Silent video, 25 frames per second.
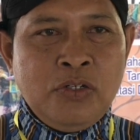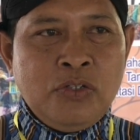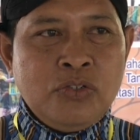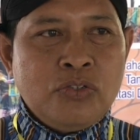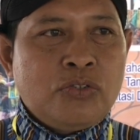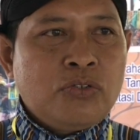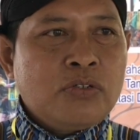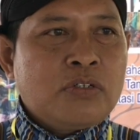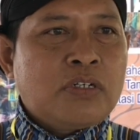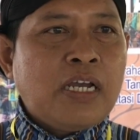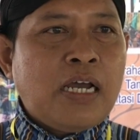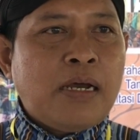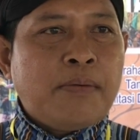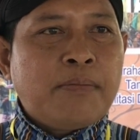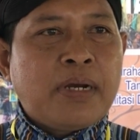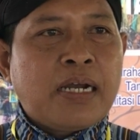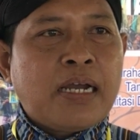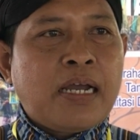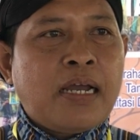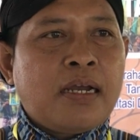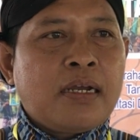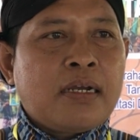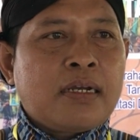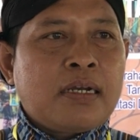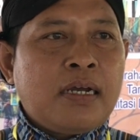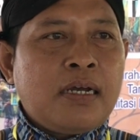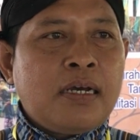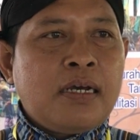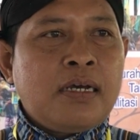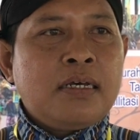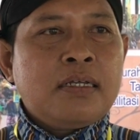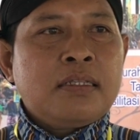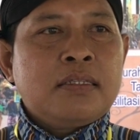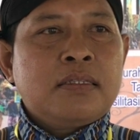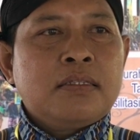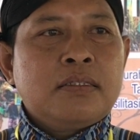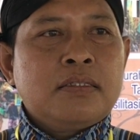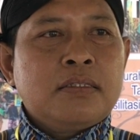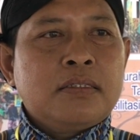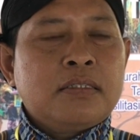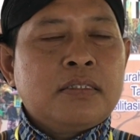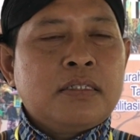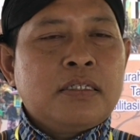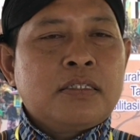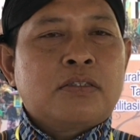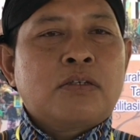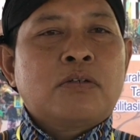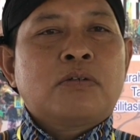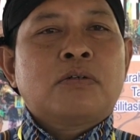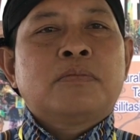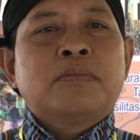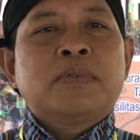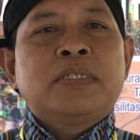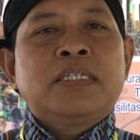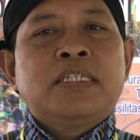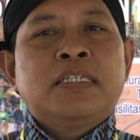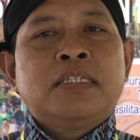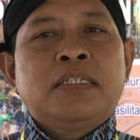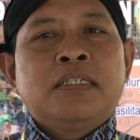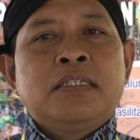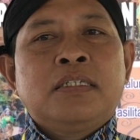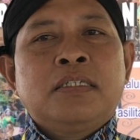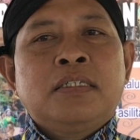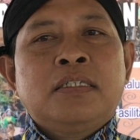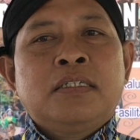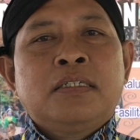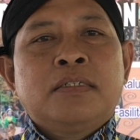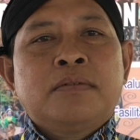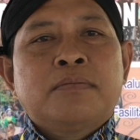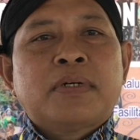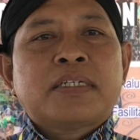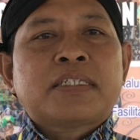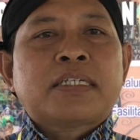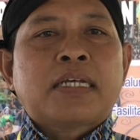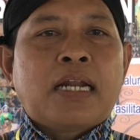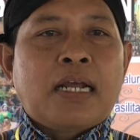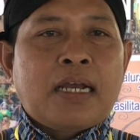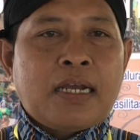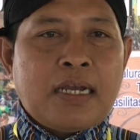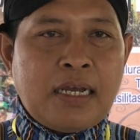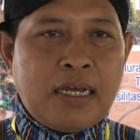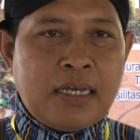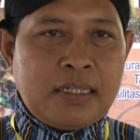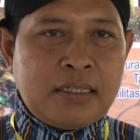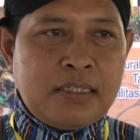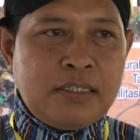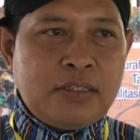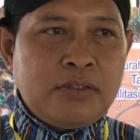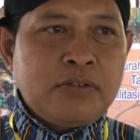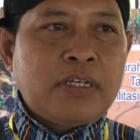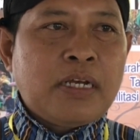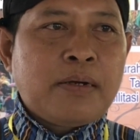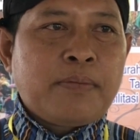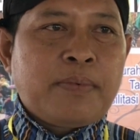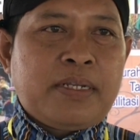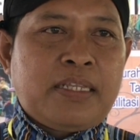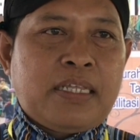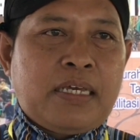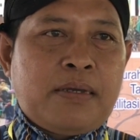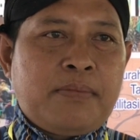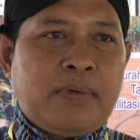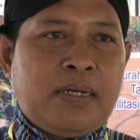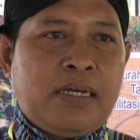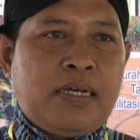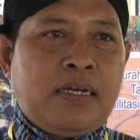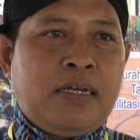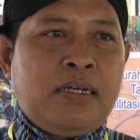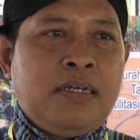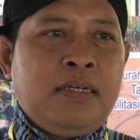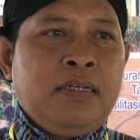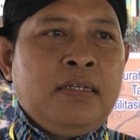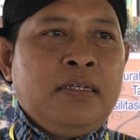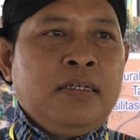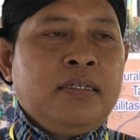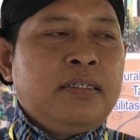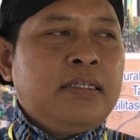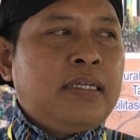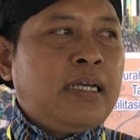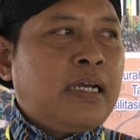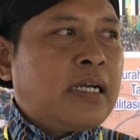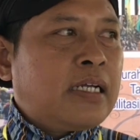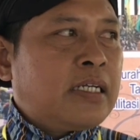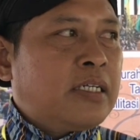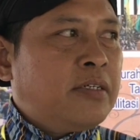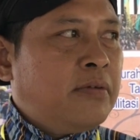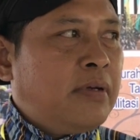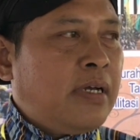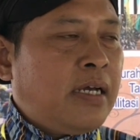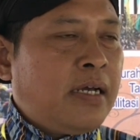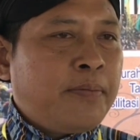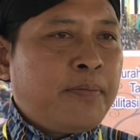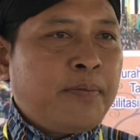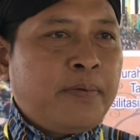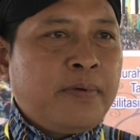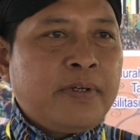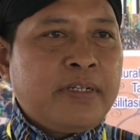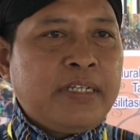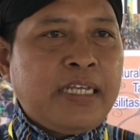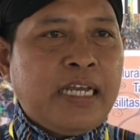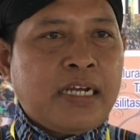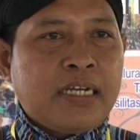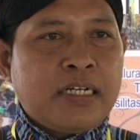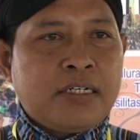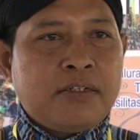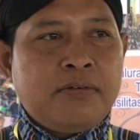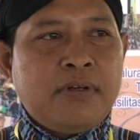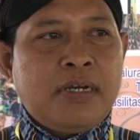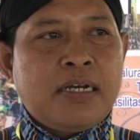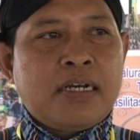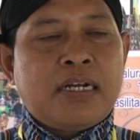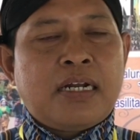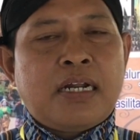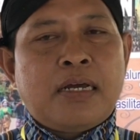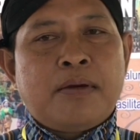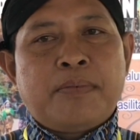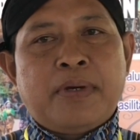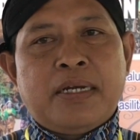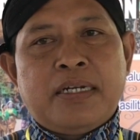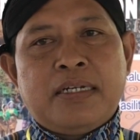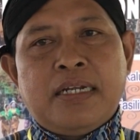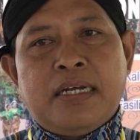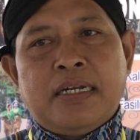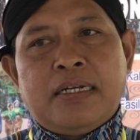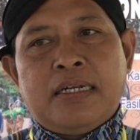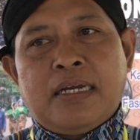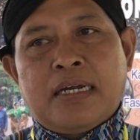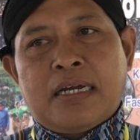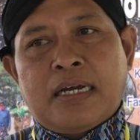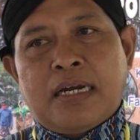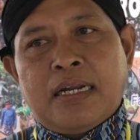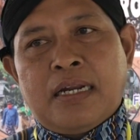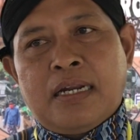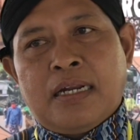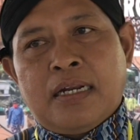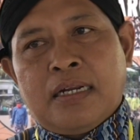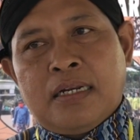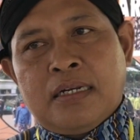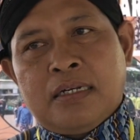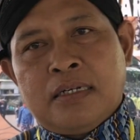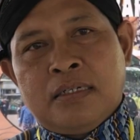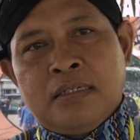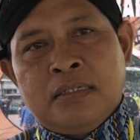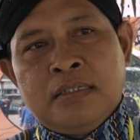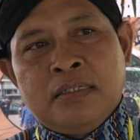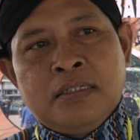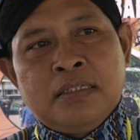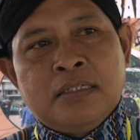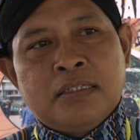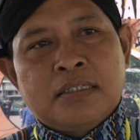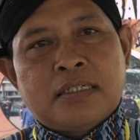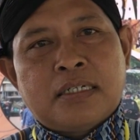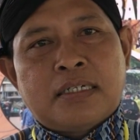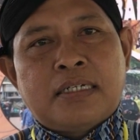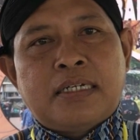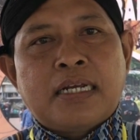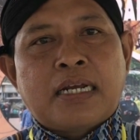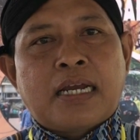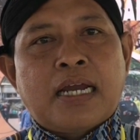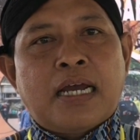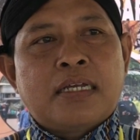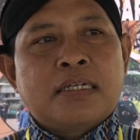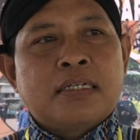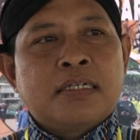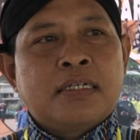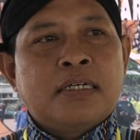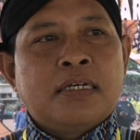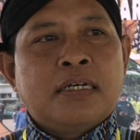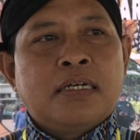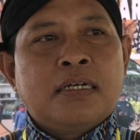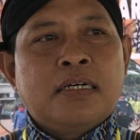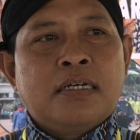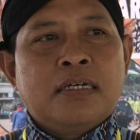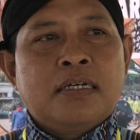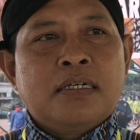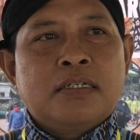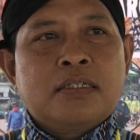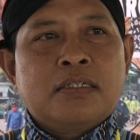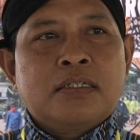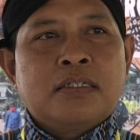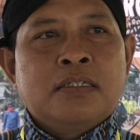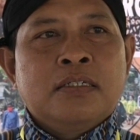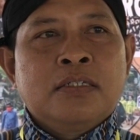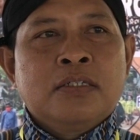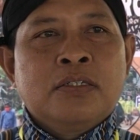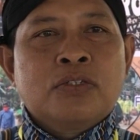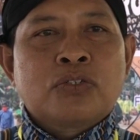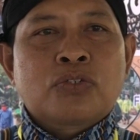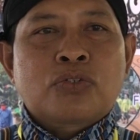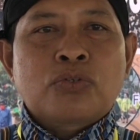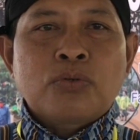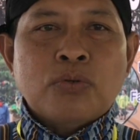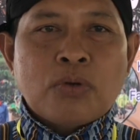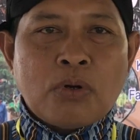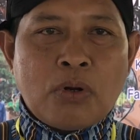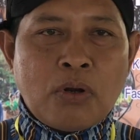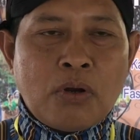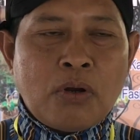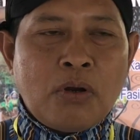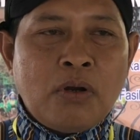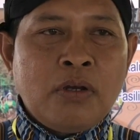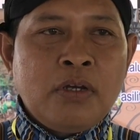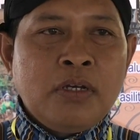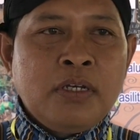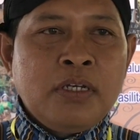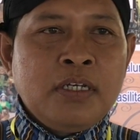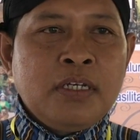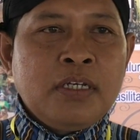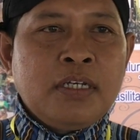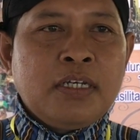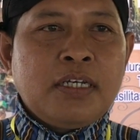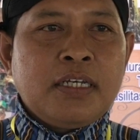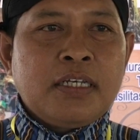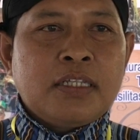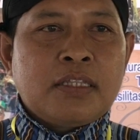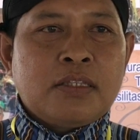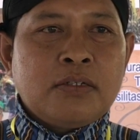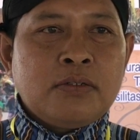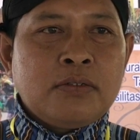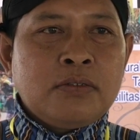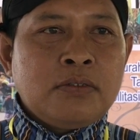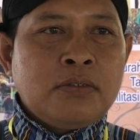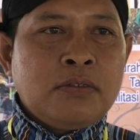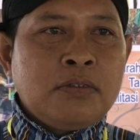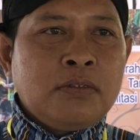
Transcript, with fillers: juga mengangkat ekonomi masyarakat itu yang pertama yang kedua yang kedua kenapa diajarkan sedekah suro itu